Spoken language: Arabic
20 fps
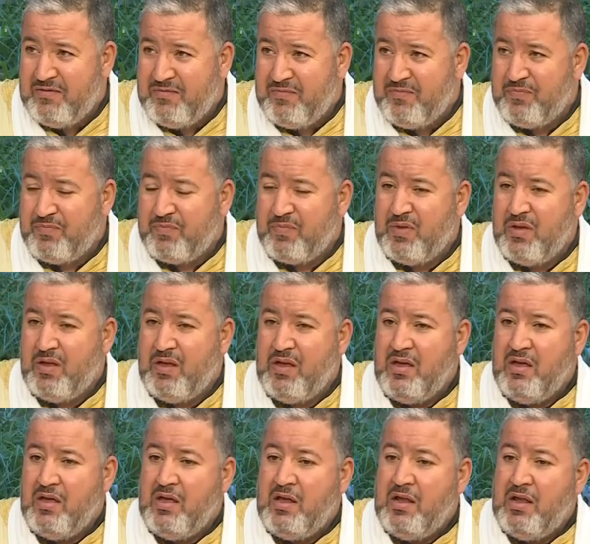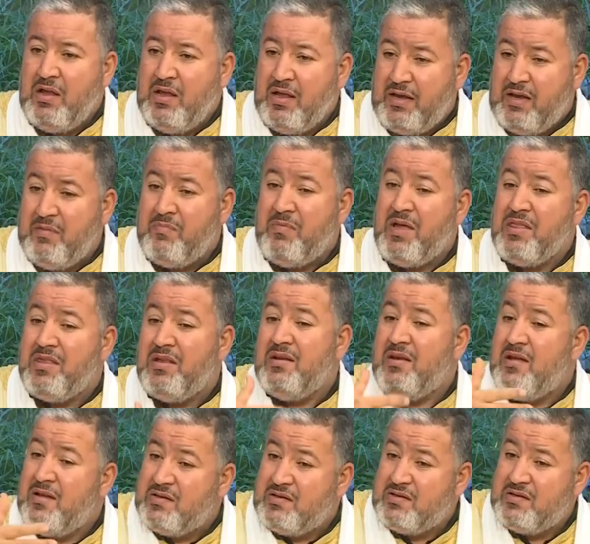خلل صح صح لكن بعض
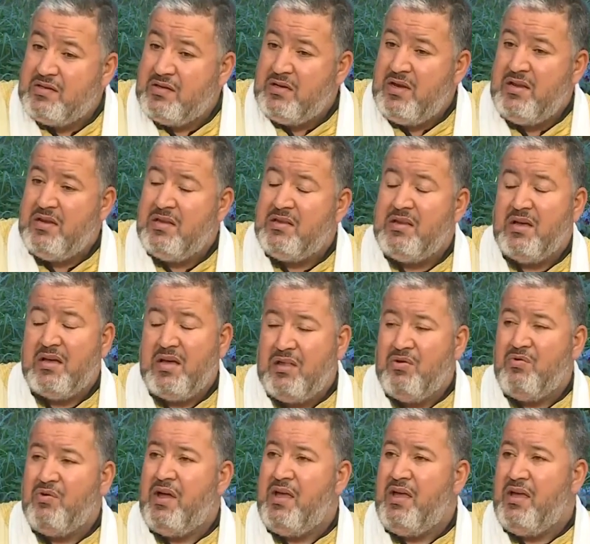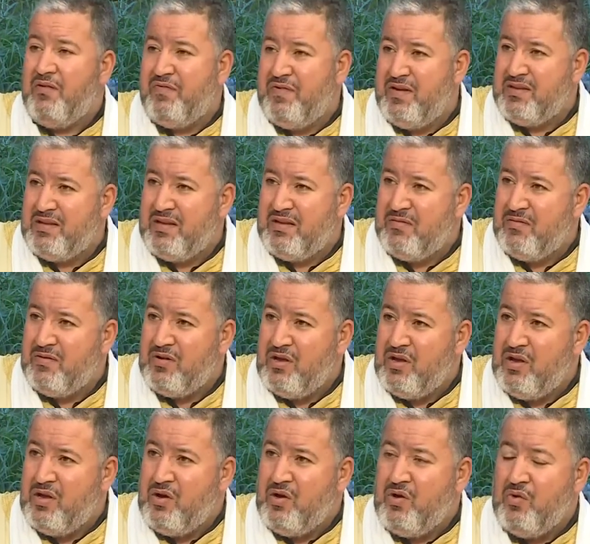الناس يعني اتخذوها حرفه حرفه
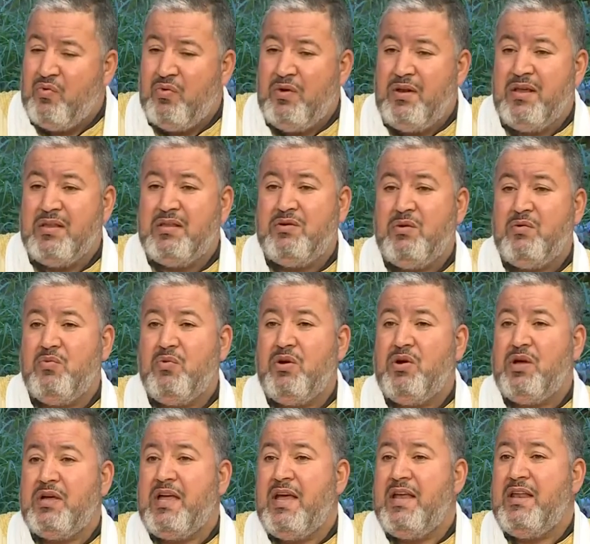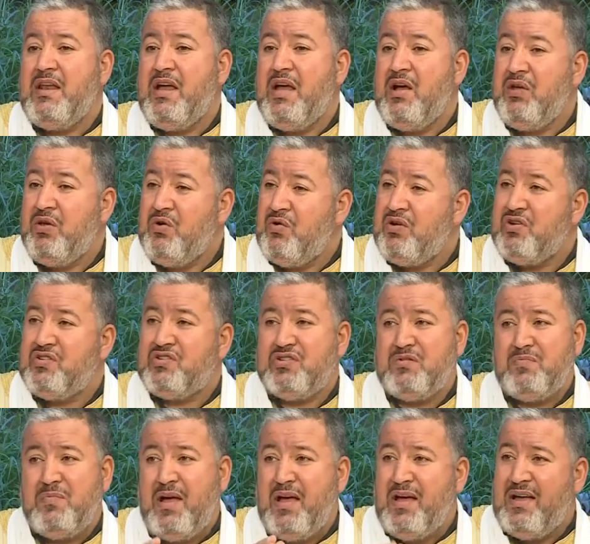سبحان الله ولات وكانها يخرج
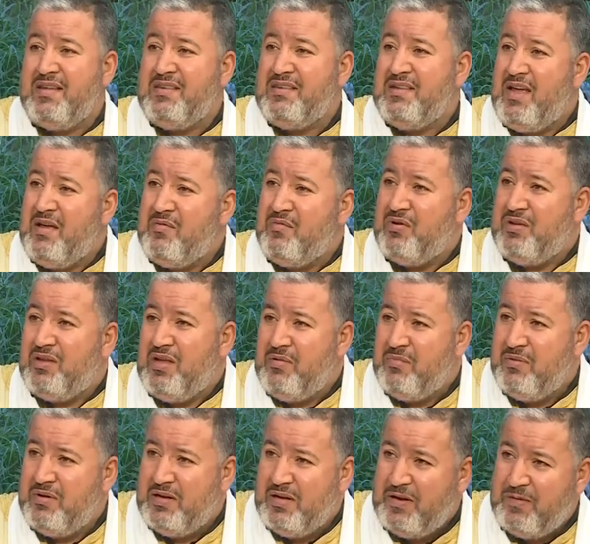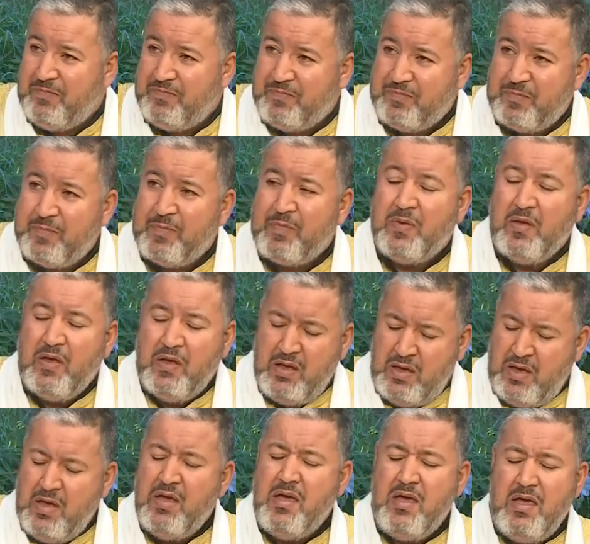صباح خدام قدام الابناء
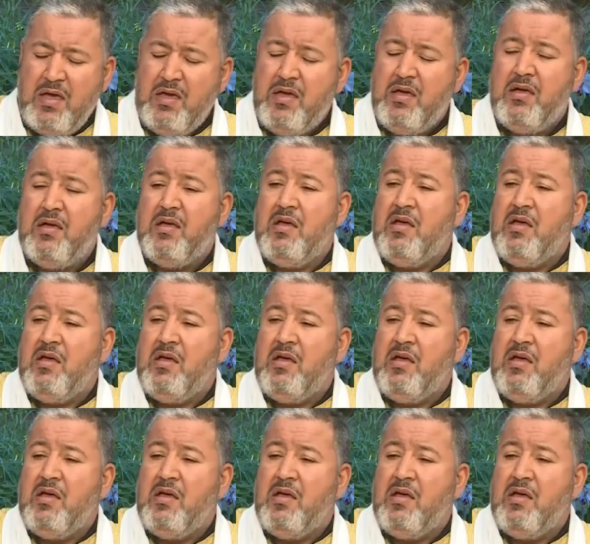ديالهم إيه،, ايه